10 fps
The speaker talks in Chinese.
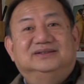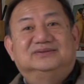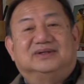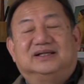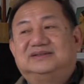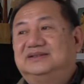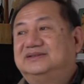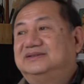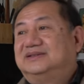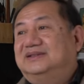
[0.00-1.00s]
抓了这个
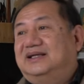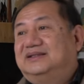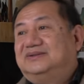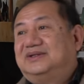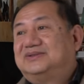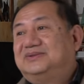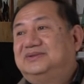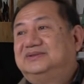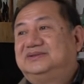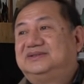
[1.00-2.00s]
这个这个男的，对他
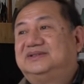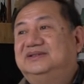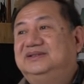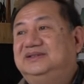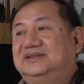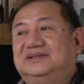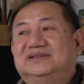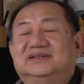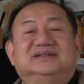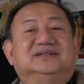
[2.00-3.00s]
说：“自从你